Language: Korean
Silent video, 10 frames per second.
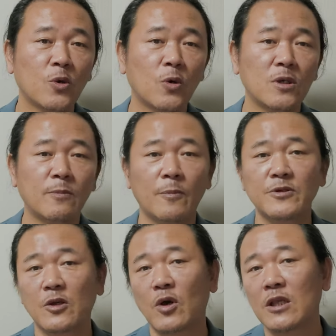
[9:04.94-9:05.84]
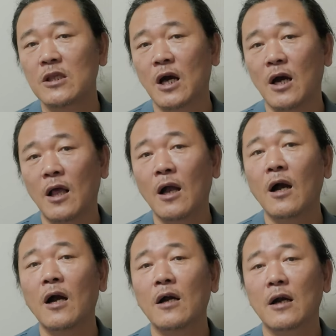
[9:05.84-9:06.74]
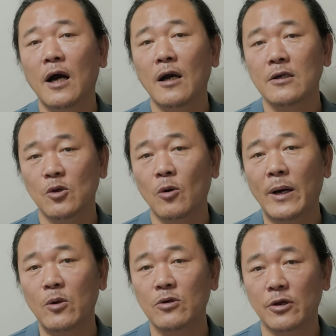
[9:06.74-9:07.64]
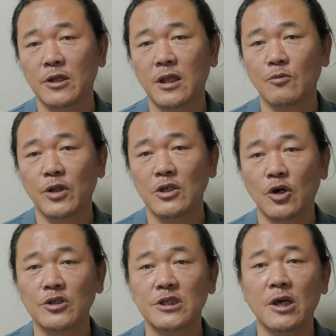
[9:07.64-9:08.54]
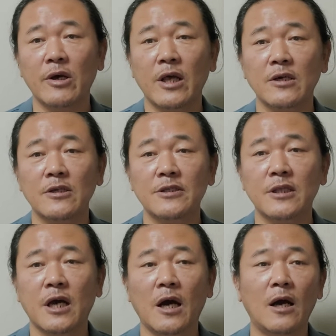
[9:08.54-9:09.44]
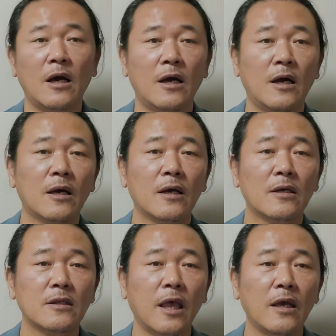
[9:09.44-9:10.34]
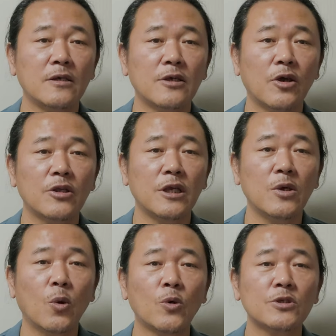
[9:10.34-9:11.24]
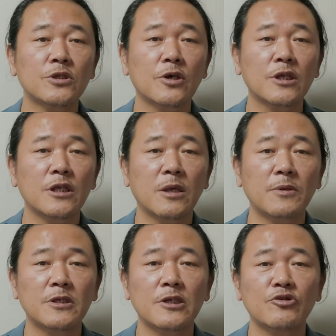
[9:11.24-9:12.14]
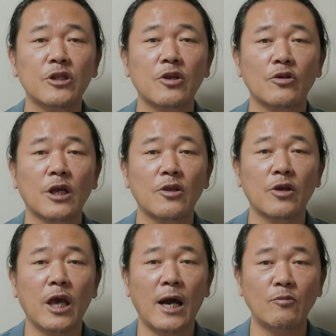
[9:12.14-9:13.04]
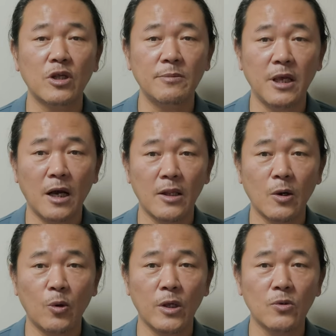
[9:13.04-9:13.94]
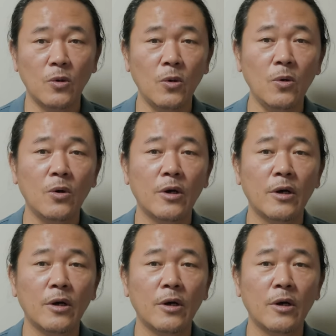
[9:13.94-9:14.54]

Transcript: 아니고 입법자도 아니다. 그리고 바로 그렇기 때문에 정치에 관한 글을 쓴다. 내 의견이 공적인 일에 미칠 수 있는 영향력이 아무리 미약하다고 해도